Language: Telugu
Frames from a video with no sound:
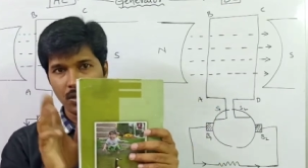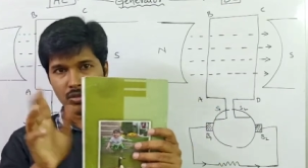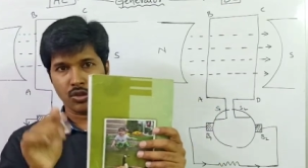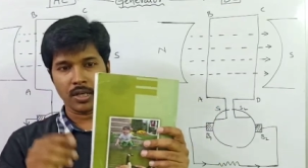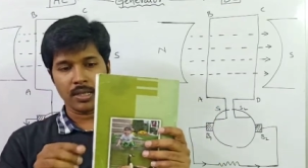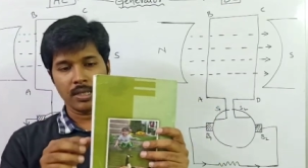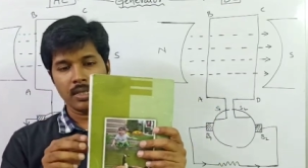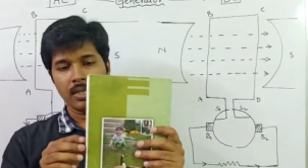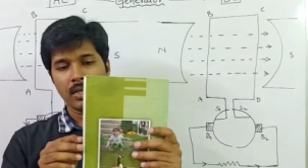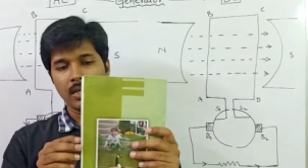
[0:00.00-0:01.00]
చూడండి
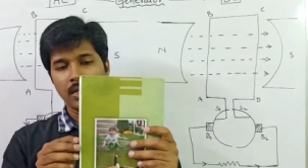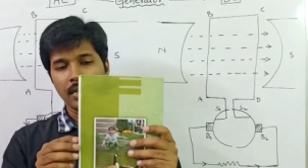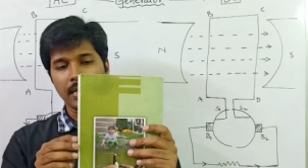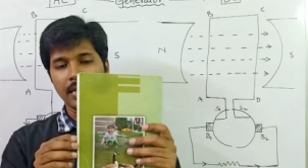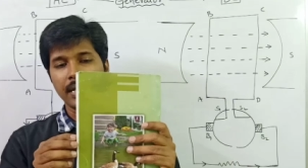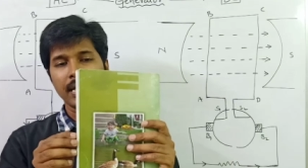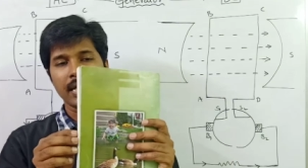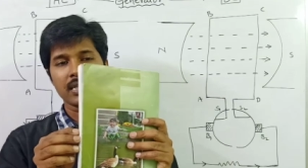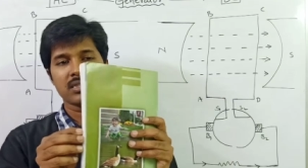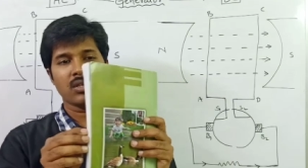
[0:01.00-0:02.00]
ఈ
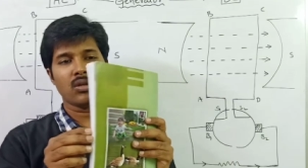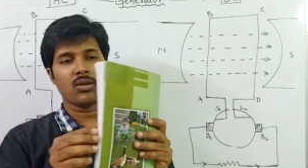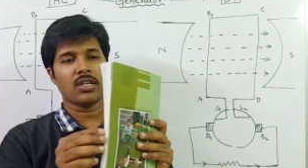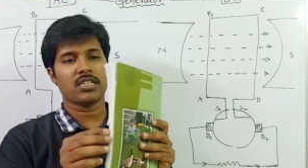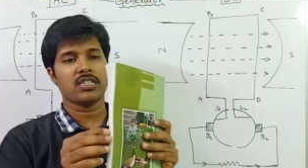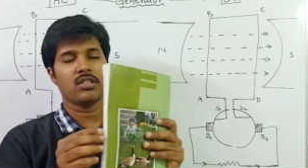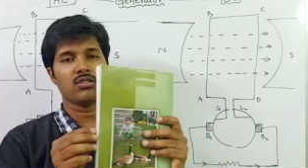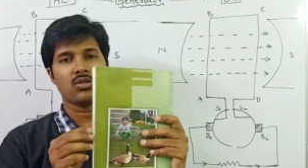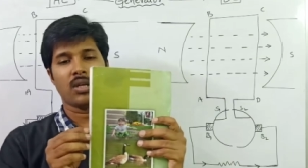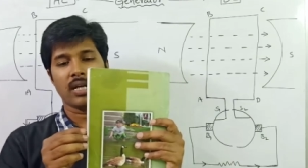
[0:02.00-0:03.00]
డైరెక్షన్లో రొటేషన్
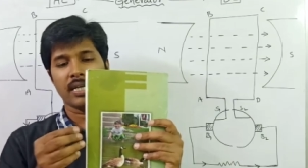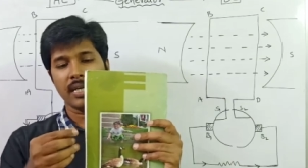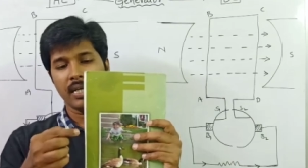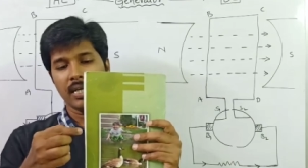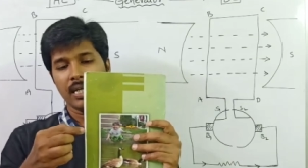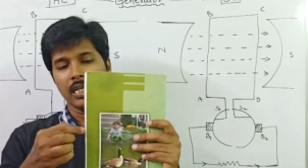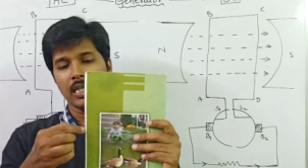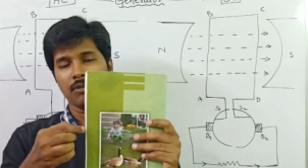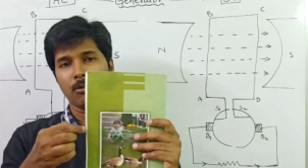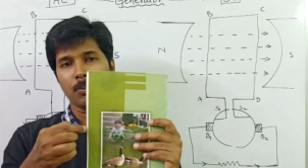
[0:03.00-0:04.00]
చేస్తున్నానంటే
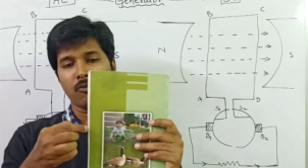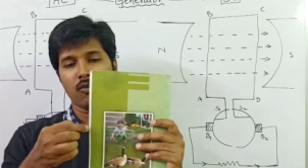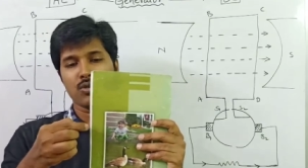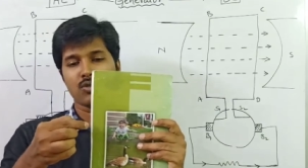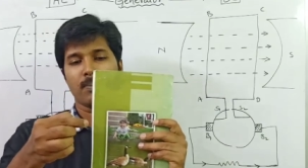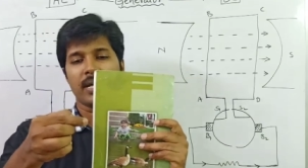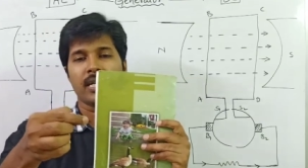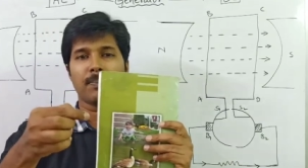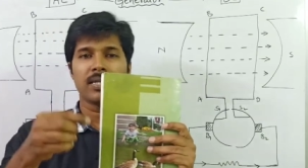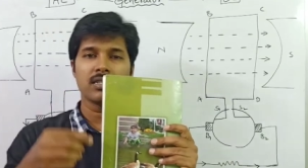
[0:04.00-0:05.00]
ఇటువైపు ఫోర్స్
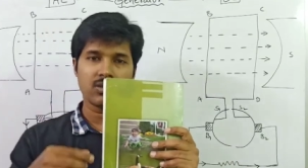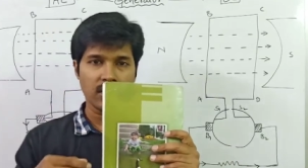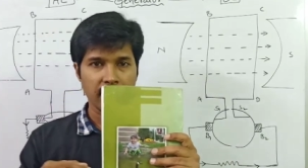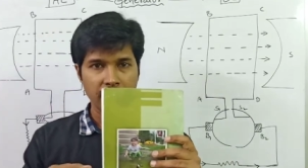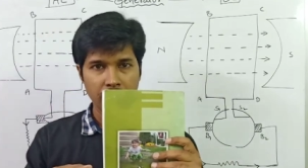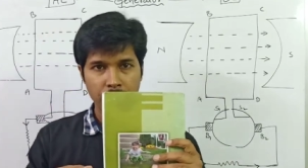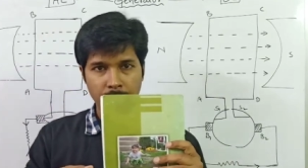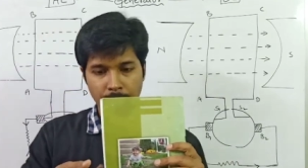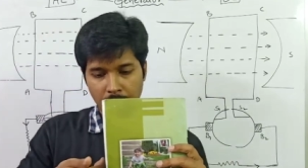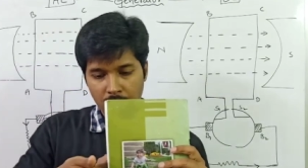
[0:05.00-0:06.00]
బయటికి పనిచేస్తున్నట్టే కదా
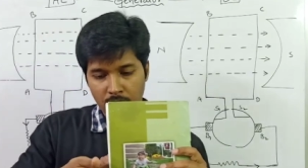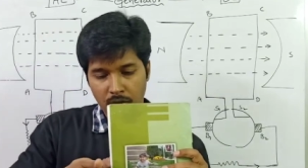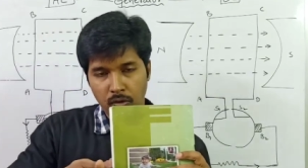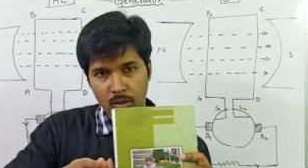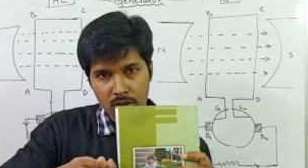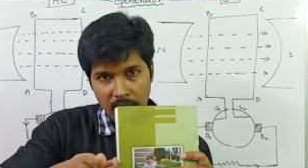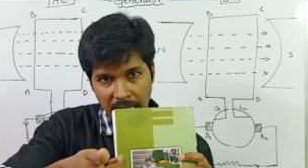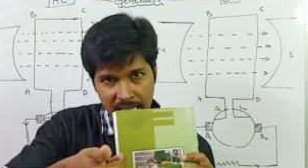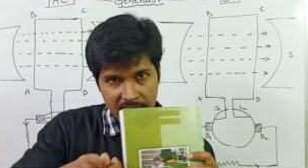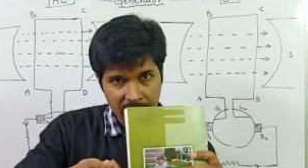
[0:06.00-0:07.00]
ఫోర్స్
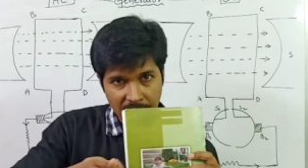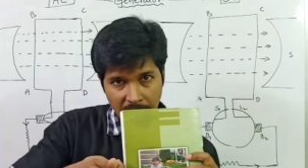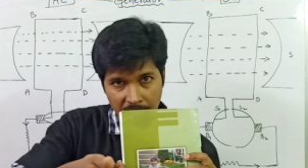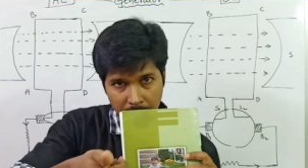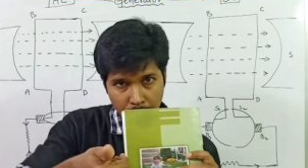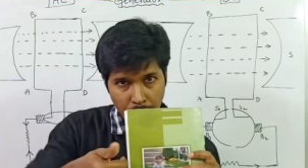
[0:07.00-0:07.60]
డైరెక్షన్ ఇదే కదా